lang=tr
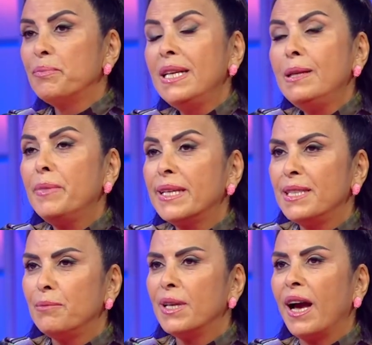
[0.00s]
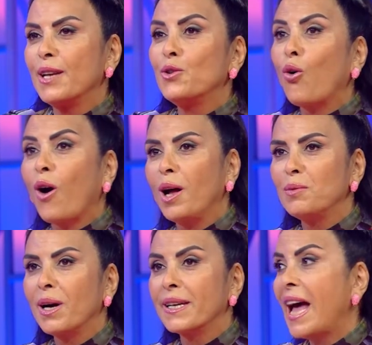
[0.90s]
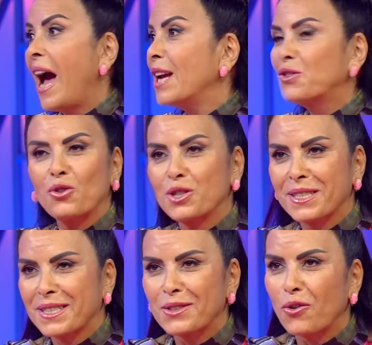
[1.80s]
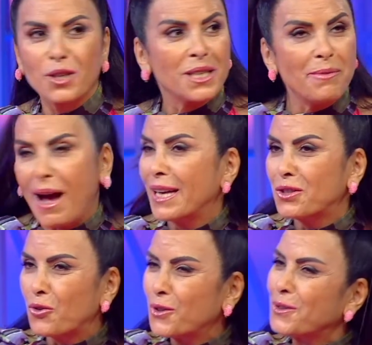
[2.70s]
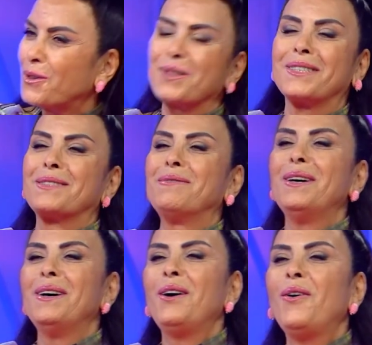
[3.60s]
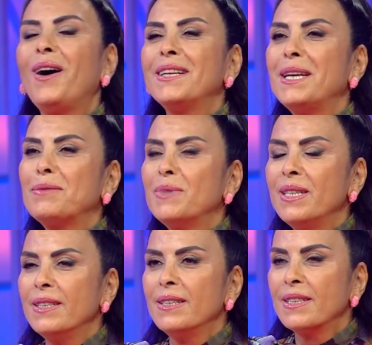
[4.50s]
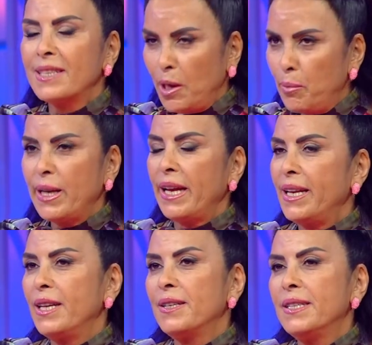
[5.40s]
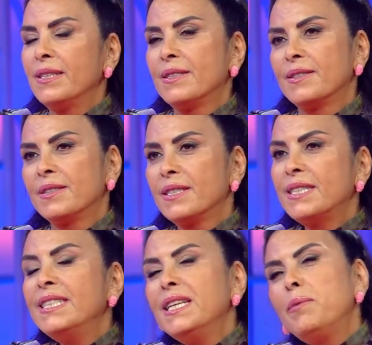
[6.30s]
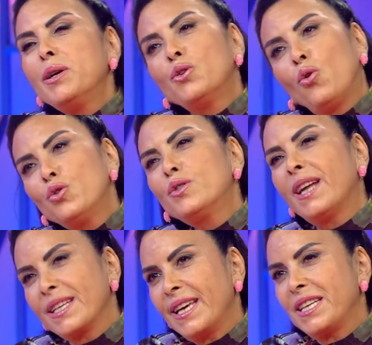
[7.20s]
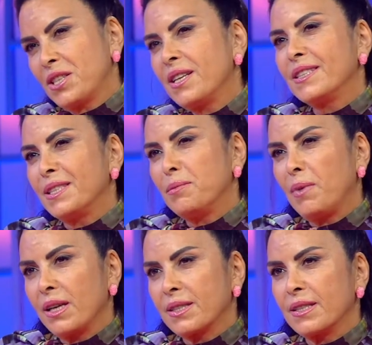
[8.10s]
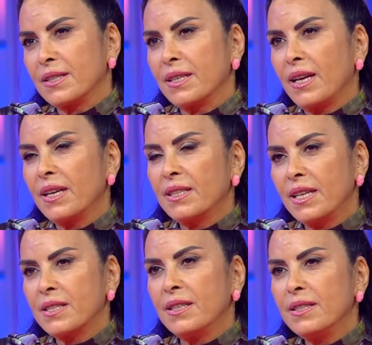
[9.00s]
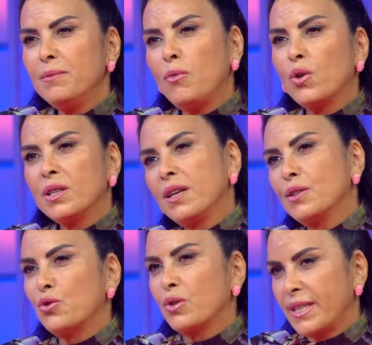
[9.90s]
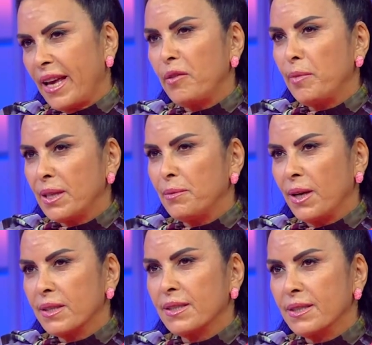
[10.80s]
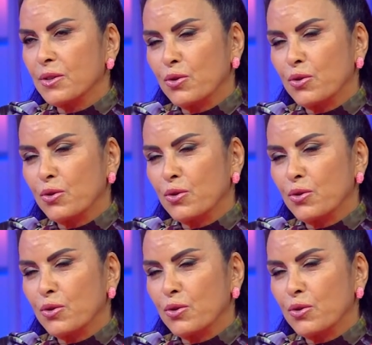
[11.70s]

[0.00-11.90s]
Bilmediğim yer yok Almanya'da. Her köşesinde oynadım, her köyünde oynadım. O anlamda kabareyle sinemayı o yüzden geç tanıdım aslında. Evet. Yani geç tanıdım. O kadar da çok sevmedim aslında.